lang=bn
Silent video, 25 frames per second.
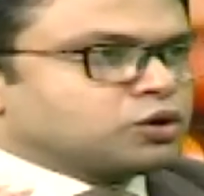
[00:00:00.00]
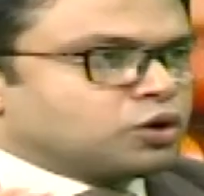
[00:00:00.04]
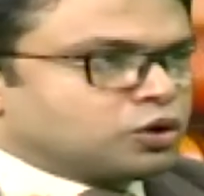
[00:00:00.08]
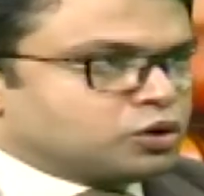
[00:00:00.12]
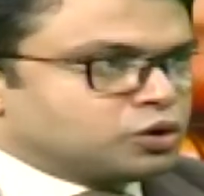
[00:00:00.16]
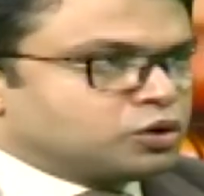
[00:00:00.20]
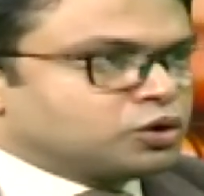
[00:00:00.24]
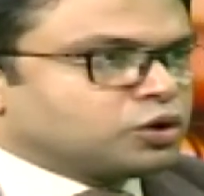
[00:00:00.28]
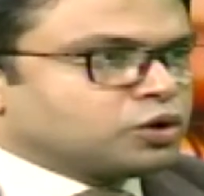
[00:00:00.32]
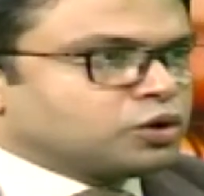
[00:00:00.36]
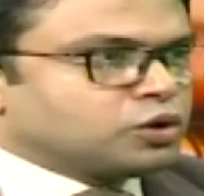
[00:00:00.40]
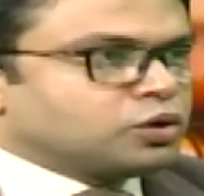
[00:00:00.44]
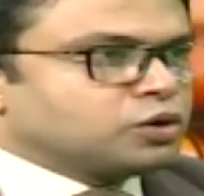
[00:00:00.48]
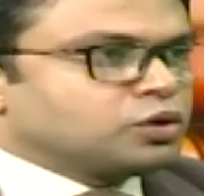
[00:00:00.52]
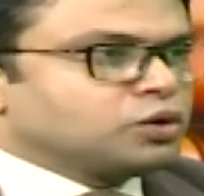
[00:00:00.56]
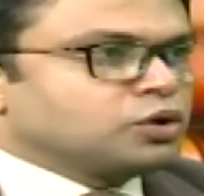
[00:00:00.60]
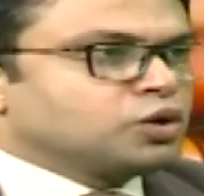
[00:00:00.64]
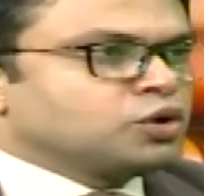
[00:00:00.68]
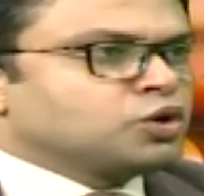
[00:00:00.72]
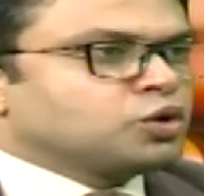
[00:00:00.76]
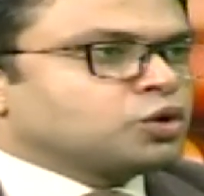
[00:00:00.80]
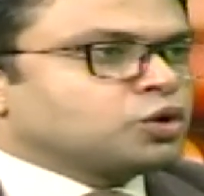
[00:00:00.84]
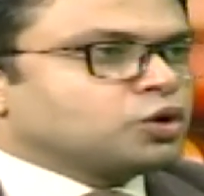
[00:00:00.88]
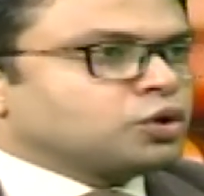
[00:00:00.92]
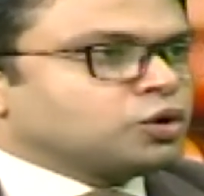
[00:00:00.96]
কক্ষ
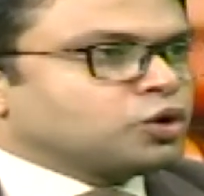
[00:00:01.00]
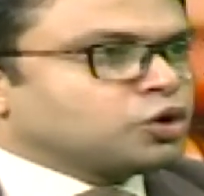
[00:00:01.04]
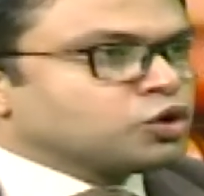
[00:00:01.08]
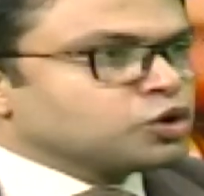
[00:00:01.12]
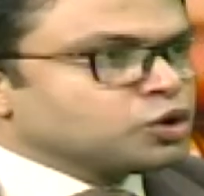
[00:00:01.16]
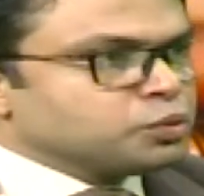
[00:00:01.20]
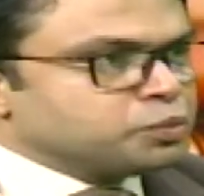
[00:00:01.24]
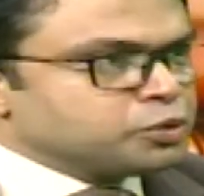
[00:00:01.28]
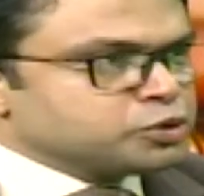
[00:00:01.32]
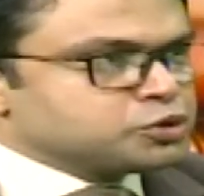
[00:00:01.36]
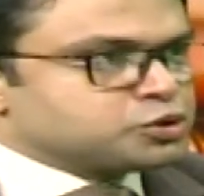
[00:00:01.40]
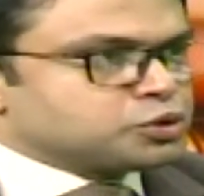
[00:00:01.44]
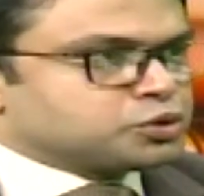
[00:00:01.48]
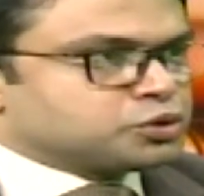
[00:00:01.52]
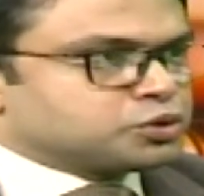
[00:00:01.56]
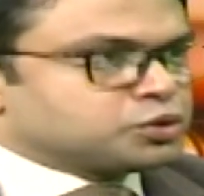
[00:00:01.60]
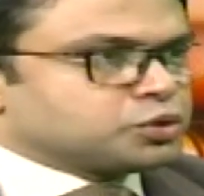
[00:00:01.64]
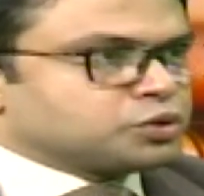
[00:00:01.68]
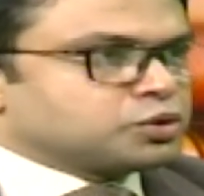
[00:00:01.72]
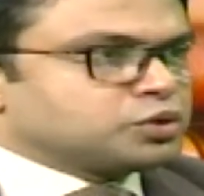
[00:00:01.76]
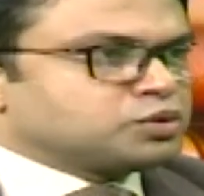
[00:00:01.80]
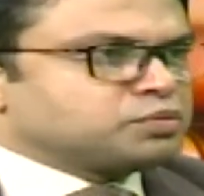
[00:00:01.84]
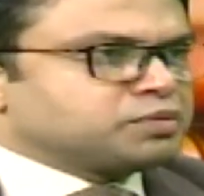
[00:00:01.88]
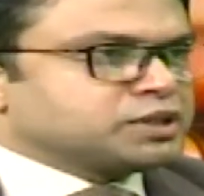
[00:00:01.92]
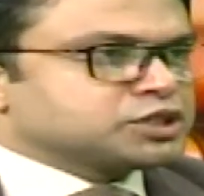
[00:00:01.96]
অনুপযুক্ত
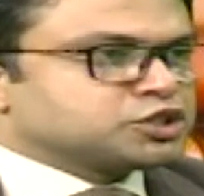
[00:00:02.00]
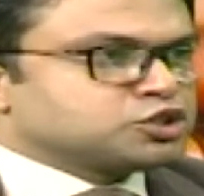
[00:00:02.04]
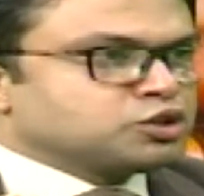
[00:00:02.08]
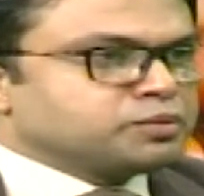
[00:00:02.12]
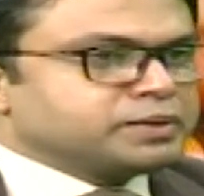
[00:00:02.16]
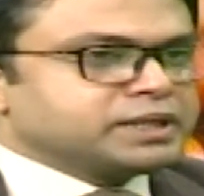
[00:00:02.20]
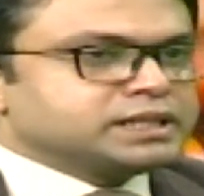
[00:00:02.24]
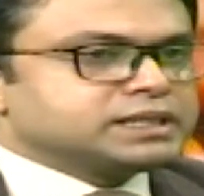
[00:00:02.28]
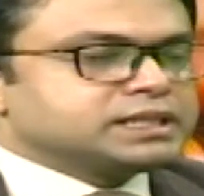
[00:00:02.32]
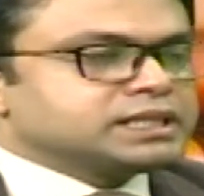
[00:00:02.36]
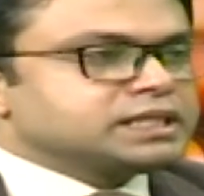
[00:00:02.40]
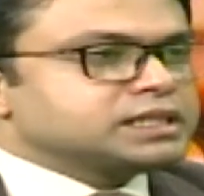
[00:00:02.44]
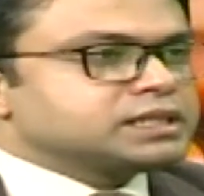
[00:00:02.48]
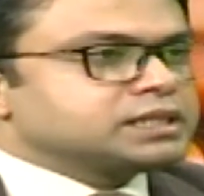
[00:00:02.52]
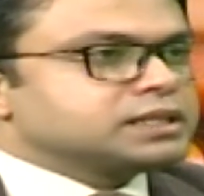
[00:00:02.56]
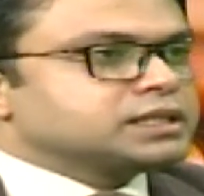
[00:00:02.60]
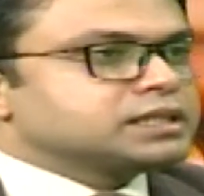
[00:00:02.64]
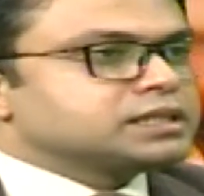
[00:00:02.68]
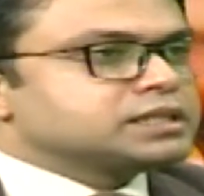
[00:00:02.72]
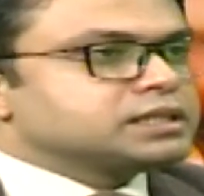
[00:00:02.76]
বা শ্রমিকদের